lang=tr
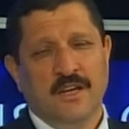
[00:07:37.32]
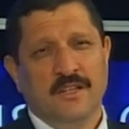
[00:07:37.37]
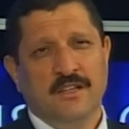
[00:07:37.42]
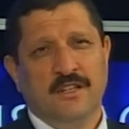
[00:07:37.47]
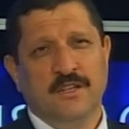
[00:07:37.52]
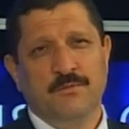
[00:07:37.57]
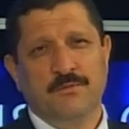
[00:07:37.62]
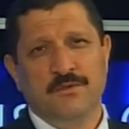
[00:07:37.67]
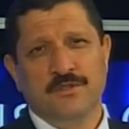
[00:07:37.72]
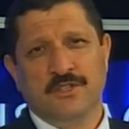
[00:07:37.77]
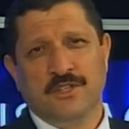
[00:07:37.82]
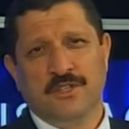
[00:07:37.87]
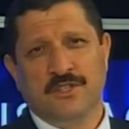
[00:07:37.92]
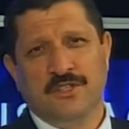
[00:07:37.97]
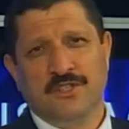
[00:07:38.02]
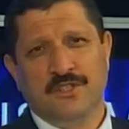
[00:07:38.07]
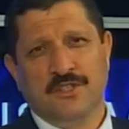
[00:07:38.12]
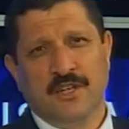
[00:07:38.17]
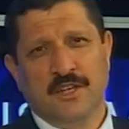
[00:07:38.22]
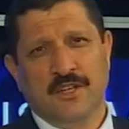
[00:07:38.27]
Demirci'de
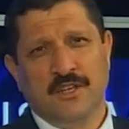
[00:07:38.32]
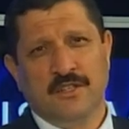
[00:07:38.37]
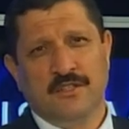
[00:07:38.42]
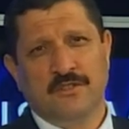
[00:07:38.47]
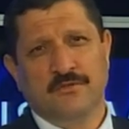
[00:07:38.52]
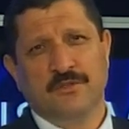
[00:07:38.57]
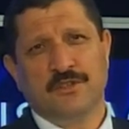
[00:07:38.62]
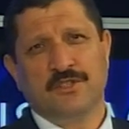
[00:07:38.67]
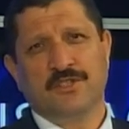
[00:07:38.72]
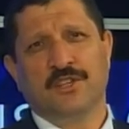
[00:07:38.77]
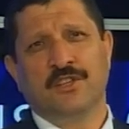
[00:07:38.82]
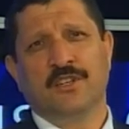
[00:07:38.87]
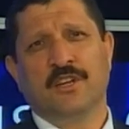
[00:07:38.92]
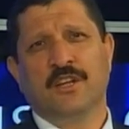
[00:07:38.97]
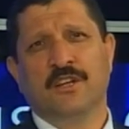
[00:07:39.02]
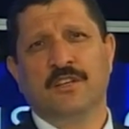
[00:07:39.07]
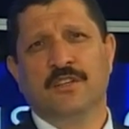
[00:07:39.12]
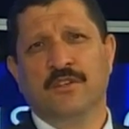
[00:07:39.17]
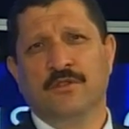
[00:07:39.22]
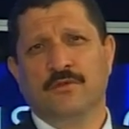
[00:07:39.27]
ticareti ve
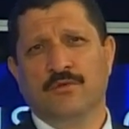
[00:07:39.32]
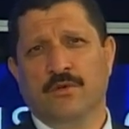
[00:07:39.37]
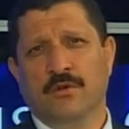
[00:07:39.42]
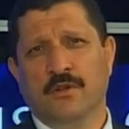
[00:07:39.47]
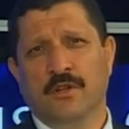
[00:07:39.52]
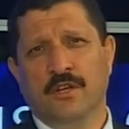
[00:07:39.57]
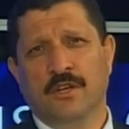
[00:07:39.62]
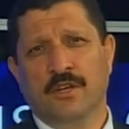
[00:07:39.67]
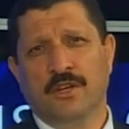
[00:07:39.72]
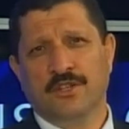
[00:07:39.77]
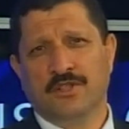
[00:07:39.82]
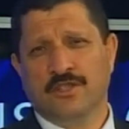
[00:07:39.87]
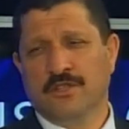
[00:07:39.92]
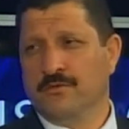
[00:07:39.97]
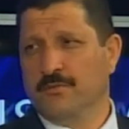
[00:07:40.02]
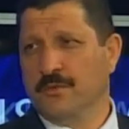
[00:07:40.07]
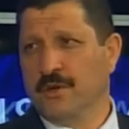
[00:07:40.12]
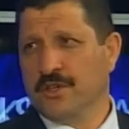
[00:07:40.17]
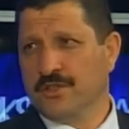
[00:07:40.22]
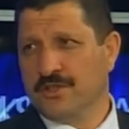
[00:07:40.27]
sanayiyi
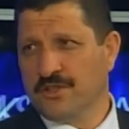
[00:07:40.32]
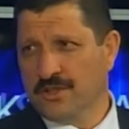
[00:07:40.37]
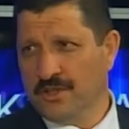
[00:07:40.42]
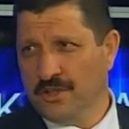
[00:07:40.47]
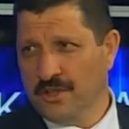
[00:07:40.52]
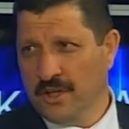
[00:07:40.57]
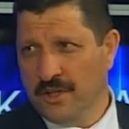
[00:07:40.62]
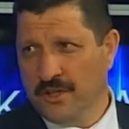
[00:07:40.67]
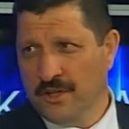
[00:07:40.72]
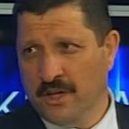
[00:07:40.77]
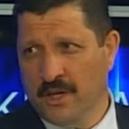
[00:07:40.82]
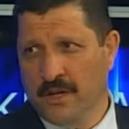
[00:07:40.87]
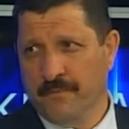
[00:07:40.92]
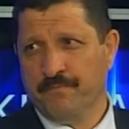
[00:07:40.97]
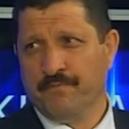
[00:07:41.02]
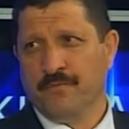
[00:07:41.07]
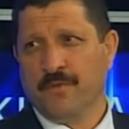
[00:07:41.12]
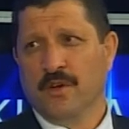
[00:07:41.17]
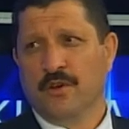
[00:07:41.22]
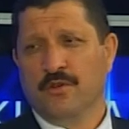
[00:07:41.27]
kolaylaştırma açısından da
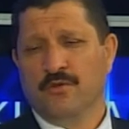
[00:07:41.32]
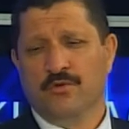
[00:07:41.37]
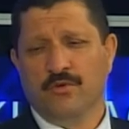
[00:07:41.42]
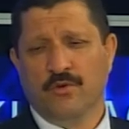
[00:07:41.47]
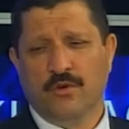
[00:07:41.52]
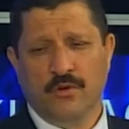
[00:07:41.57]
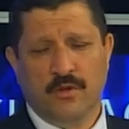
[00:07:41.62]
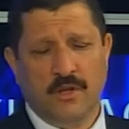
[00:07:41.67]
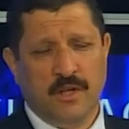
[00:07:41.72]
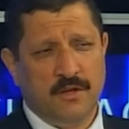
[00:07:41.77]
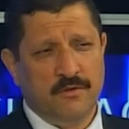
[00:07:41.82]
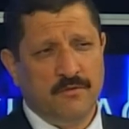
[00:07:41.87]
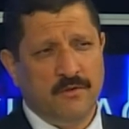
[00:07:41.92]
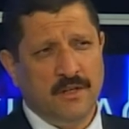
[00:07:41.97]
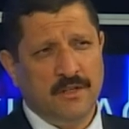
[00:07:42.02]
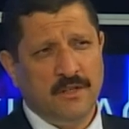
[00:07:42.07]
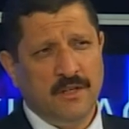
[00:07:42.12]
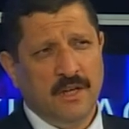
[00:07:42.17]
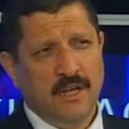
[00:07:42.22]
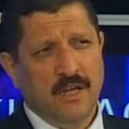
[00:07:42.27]
yollar
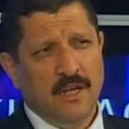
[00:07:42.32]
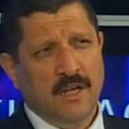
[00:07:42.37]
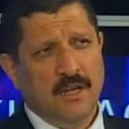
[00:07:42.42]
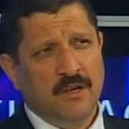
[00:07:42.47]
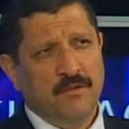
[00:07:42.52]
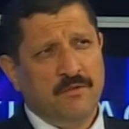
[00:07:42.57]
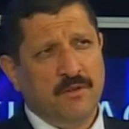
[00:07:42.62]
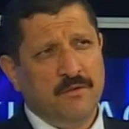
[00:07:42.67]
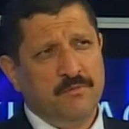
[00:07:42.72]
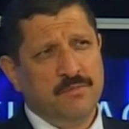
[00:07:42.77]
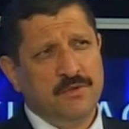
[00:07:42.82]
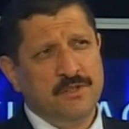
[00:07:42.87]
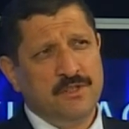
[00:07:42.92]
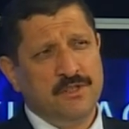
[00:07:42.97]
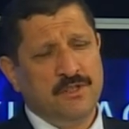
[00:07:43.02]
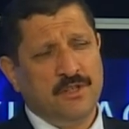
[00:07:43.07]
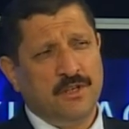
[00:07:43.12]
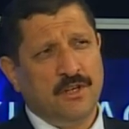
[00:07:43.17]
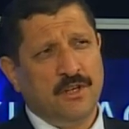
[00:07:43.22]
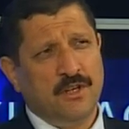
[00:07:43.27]
var. Hı hı. Ve
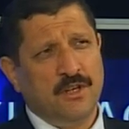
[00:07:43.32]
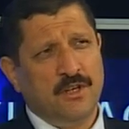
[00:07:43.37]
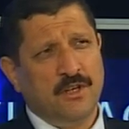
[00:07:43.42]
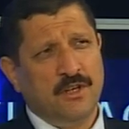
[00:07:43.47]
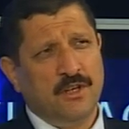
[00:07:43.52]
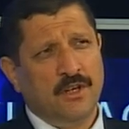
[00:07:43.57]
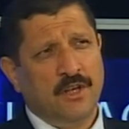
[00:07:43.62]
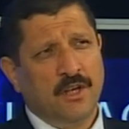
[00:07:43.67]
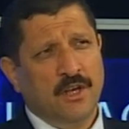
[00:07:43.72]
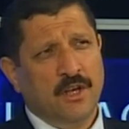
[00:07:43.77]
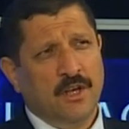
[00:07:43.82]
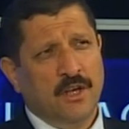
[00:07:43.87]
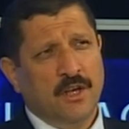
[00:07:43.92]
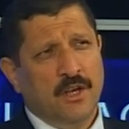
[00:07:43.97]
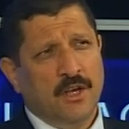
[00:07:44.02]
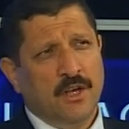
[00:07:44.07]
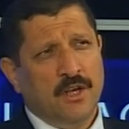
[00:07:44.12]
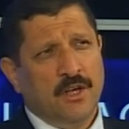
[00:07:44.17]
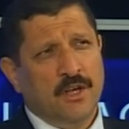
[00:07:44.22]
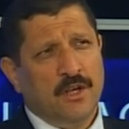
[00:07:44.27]
biz e,
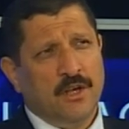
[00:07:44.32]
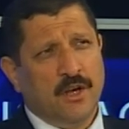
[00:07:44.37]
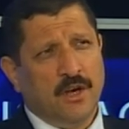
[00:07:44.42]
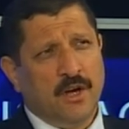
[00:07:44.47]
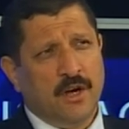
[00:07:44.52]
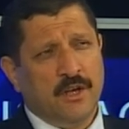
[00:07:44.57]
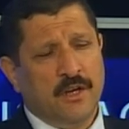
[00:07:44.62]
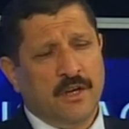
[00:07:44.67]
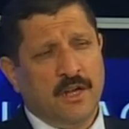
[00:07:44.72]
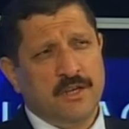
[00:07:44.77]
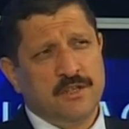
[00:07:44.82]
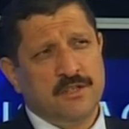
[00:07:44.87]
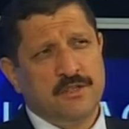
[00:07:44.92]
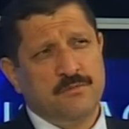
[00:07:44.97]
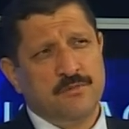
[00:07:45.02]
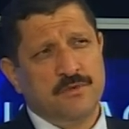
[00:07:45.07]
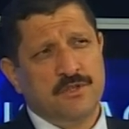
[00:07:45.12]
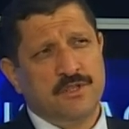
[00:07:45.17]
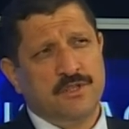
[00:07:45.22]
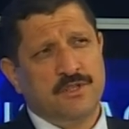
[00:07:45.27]

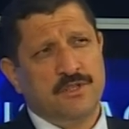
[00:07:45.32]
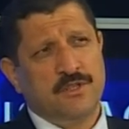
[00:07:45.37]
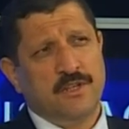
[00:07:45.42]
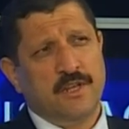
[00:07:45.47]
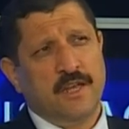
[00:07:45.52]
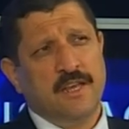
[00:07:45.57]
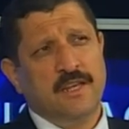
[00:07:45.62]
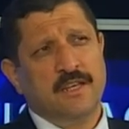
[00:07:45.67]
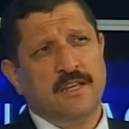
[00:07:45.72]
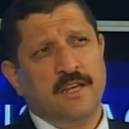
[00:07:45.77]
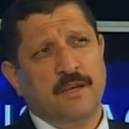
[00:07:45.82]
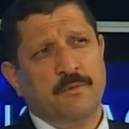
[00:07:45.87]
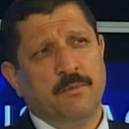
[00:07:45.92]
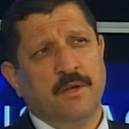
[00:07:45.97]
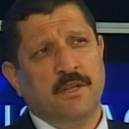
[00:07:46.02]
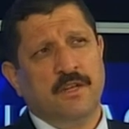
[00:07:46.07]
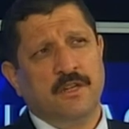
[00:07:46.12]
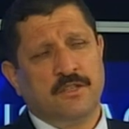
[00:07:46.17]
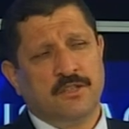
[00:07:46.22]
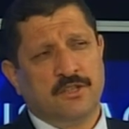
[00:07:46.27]
arazimiz
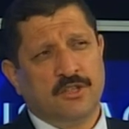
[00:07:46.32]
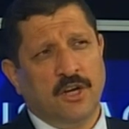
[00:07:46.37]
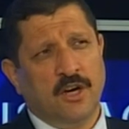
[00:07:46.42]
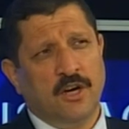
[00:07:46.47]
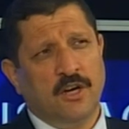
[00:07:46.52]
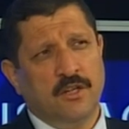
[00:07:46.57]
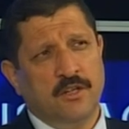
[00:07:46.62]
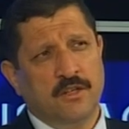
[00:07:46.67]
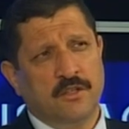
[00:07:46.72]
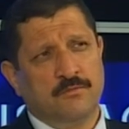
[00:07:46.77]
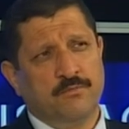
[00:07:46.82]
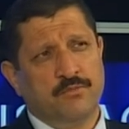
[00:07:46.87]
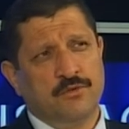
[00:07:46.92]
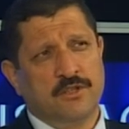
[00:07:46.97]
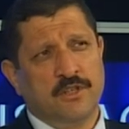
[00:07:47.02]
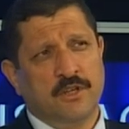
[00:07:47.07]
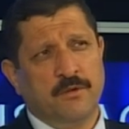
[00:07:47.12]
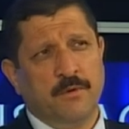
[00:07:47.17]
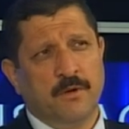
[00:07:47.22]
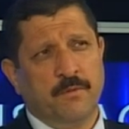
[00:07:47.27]
engebelik, dağlık bu
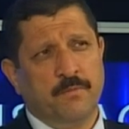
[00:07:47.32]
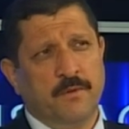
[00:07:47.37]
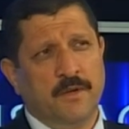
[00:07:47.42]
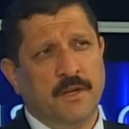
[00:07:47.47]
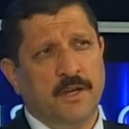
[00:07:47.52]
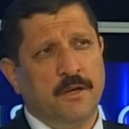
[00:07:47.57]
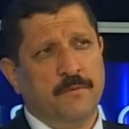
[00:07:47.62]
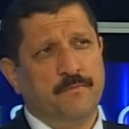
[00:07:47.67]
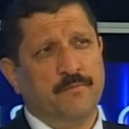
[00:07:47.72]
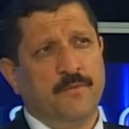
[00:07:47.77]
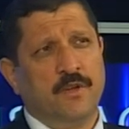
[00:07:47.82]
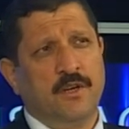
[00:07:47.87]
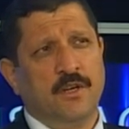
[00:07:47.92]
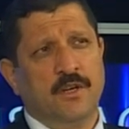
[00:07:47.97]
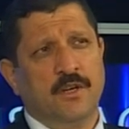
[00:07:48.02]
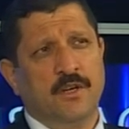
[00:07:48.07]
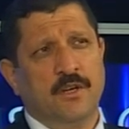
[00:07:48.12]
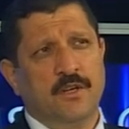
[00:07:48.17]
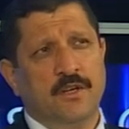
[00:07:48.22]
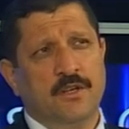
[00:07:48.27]
sebeple
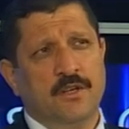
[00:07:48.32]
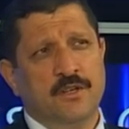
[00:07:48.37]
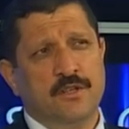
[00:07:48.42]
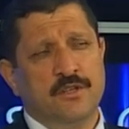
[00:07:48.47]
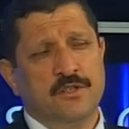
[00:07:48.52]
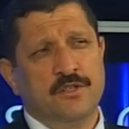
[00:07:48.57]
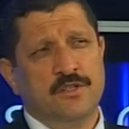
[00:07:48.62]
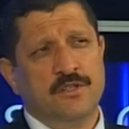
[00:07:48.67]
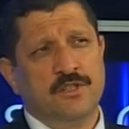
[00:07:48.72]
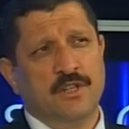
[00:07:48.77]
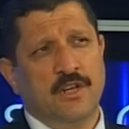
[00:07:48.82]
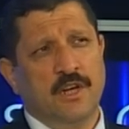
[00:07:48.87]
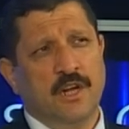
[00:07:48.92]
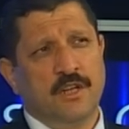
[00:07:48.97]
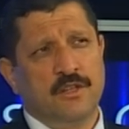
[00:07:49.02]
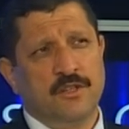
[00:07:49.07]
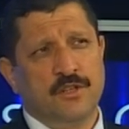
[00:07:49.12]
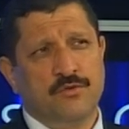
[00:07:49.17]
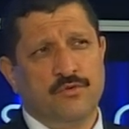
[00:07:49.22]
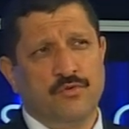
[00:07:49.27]
e,
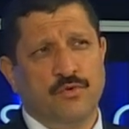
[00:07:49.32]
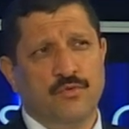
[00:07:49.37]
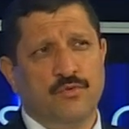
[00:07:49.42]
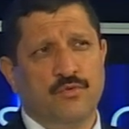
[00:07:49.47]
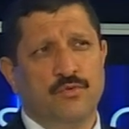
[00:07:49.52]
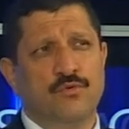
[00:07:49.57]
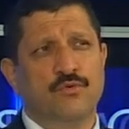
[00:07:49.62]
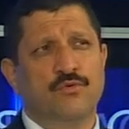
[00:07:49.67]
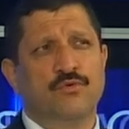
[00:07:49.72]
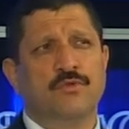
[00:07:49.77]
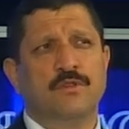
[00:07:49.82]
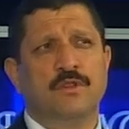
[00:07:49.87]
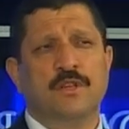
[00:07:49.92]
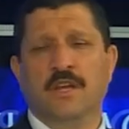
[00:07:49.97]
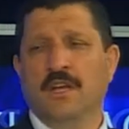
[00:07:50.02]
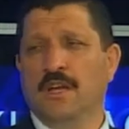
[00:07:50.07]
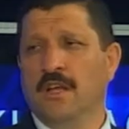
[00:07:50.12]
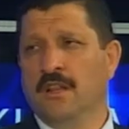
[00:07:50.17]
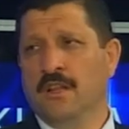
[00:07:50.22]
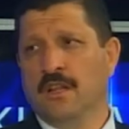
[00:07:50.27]
ziraate çok uygun
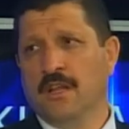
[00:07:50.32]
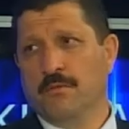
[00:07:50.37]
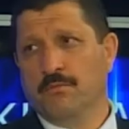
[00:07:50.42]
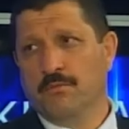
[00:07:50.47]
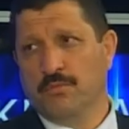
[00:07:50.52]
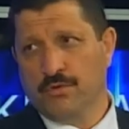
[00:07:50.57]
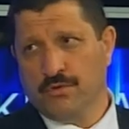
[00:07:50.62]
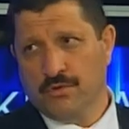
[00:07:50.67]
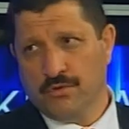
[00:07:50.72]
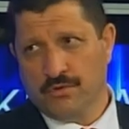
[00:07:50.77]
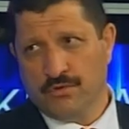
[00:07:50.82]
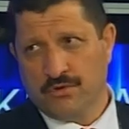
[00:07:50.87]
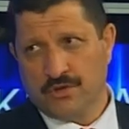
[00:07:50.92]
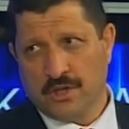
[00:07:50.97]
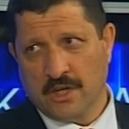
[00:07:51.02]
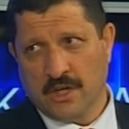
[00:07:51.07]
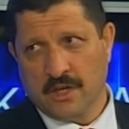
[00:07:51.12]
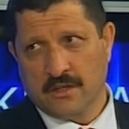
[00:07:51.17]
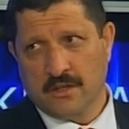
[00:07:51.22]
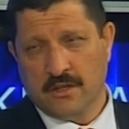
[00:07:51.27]
değildi bugünkü
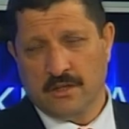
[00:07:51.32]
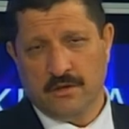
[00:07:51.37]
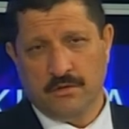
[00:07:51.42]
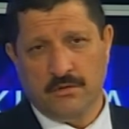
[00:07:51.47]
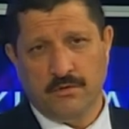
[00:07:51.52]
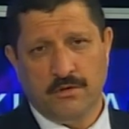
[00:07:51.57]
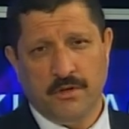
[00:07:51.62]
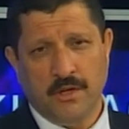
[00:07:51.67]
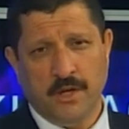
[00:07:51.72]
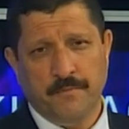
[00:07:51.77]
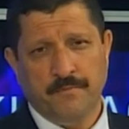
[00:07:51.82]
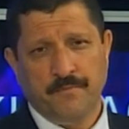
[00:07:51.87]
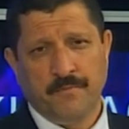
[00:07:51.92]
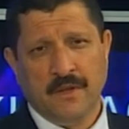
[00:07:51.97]
şartlara göre.